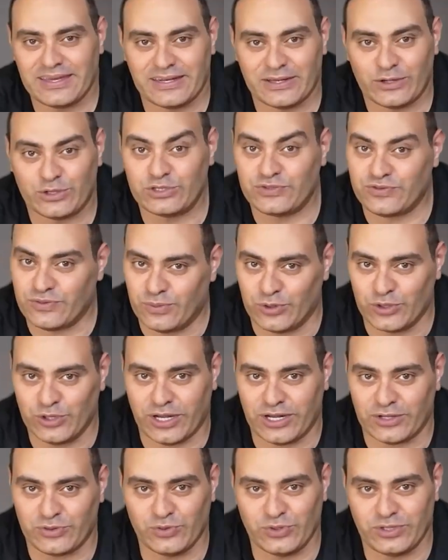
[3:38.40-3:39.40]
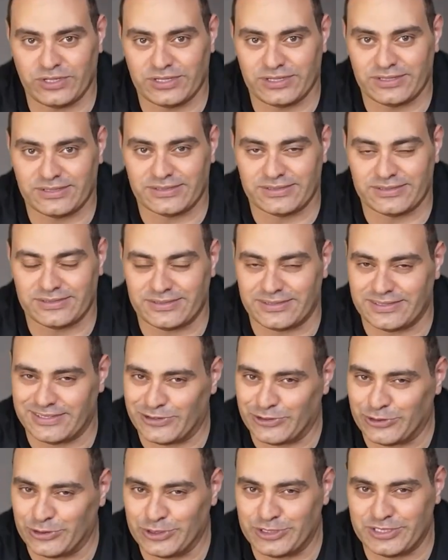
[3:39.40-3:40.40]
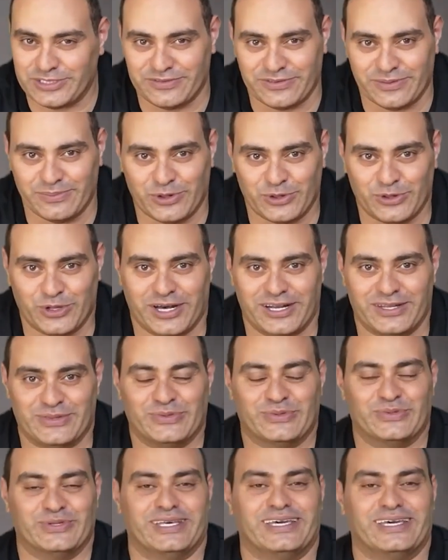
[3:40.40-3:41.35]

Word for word: نخش في الموضوع على طول نخش في الموضوع على طول